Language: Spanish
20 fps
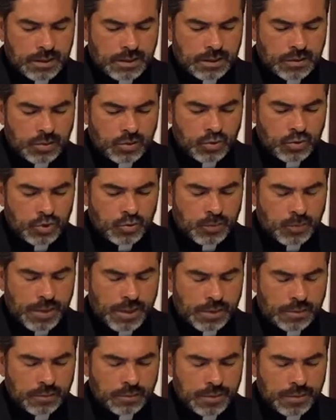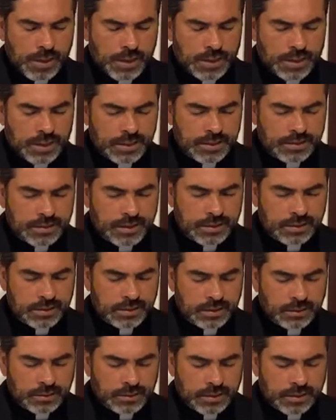luz para alumbrar a las
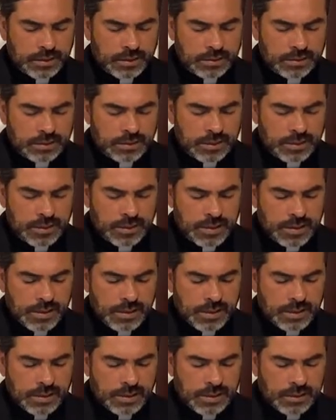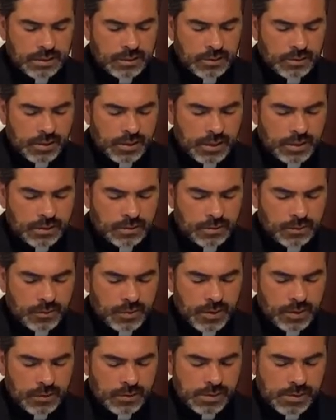naciones y gloria de tu
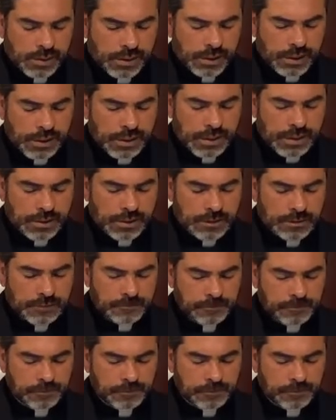pueblo Israel.